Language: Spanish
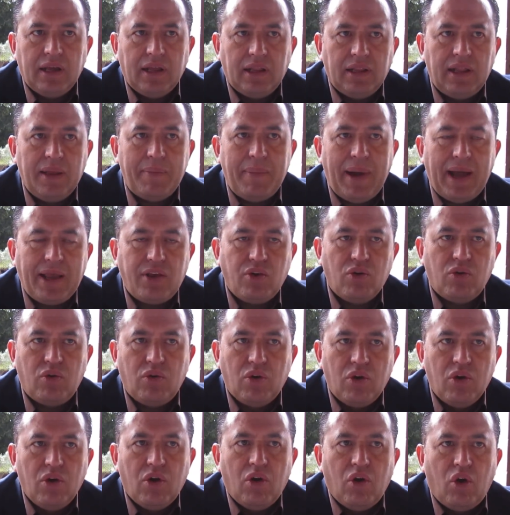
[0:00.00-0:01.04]
de mayo.
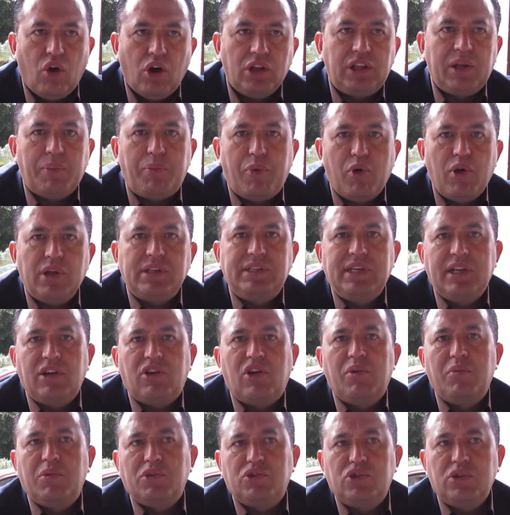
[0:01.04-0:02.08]
Hoy te puedo decir
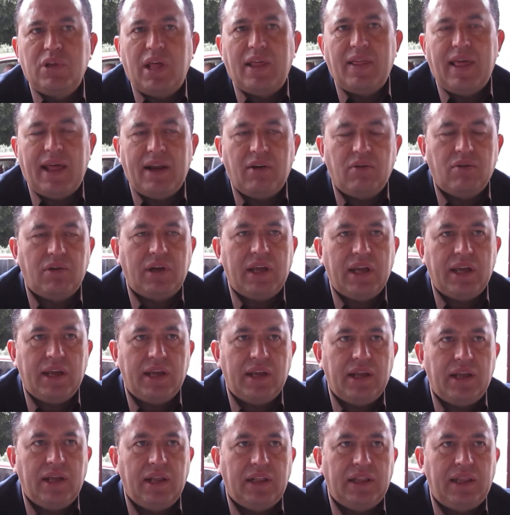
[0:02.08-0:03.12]
como ciudadano
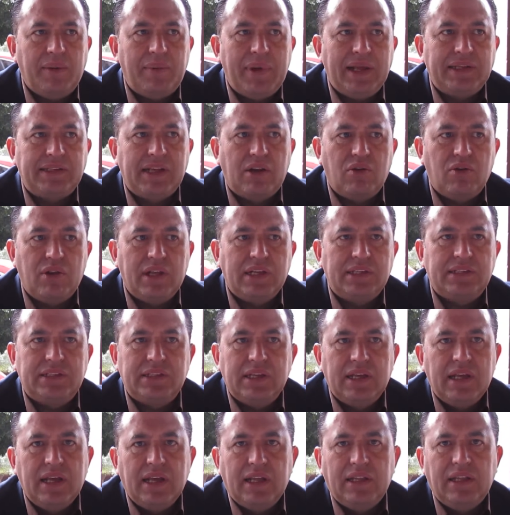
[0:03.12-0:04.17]
que el tema de salud es
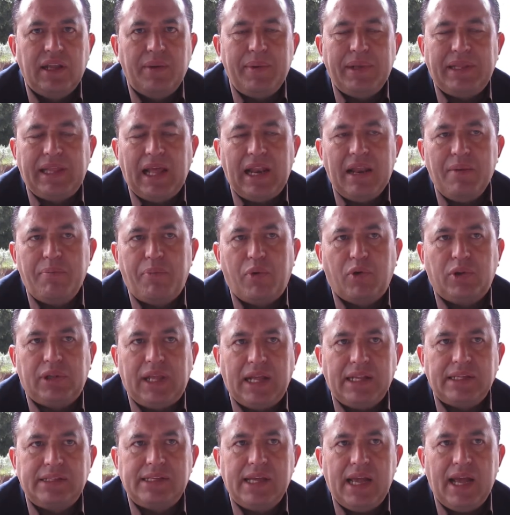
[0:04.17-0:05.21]
de vital
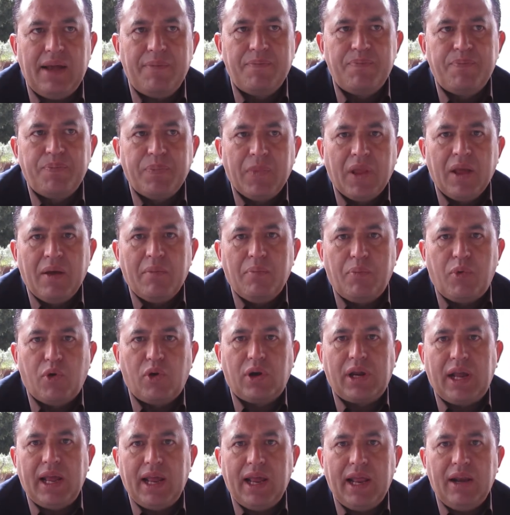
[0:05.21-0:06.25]
importancia
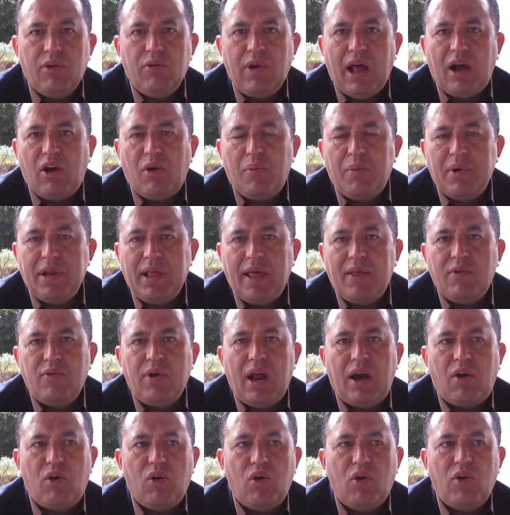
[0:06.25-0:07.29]
porque en una comunidad, en
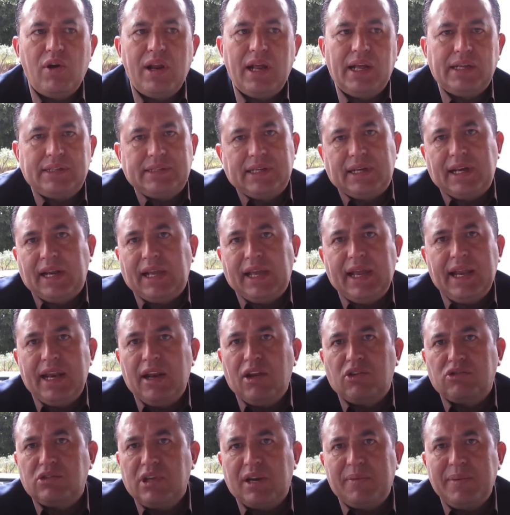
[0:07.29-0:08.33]
una colonia, se requieren
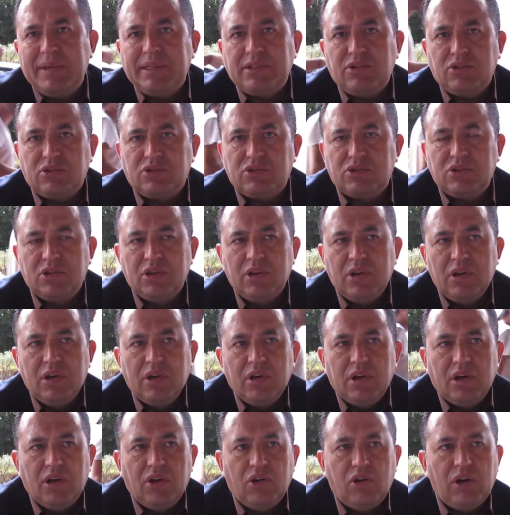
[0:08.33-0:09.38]
los servicios.
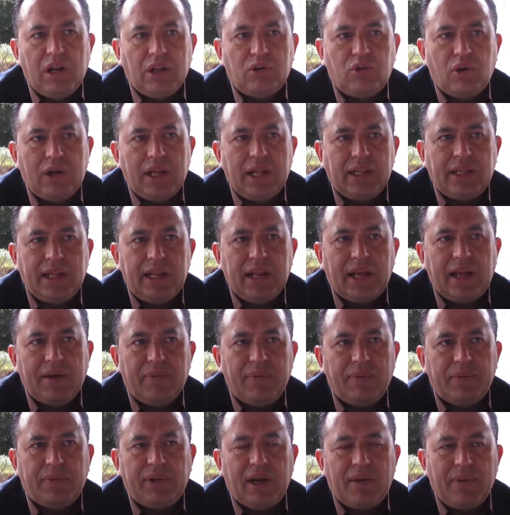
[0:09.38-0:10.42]
hoy la autoridad tiene que
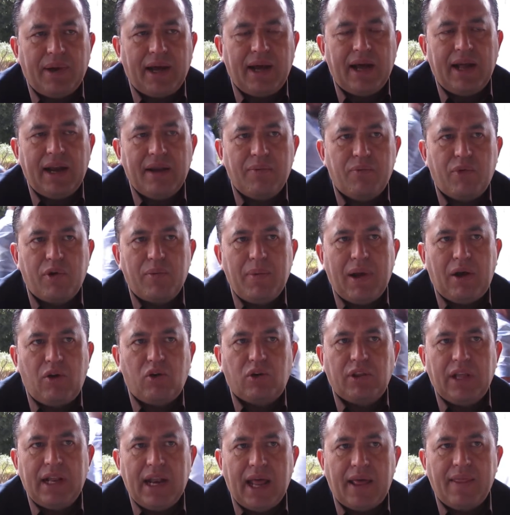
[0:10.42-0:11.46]
trabajar en forma
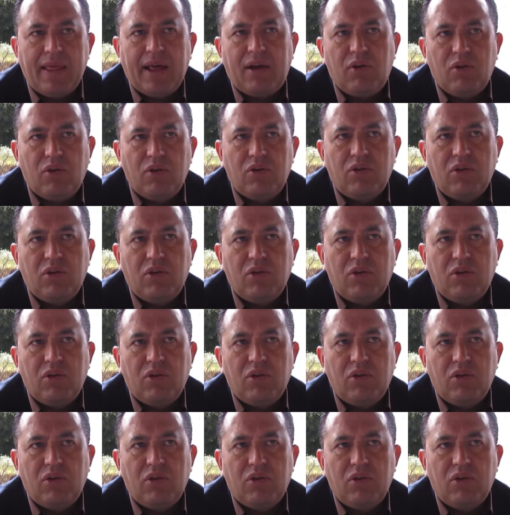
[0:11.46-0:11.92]
coordinada con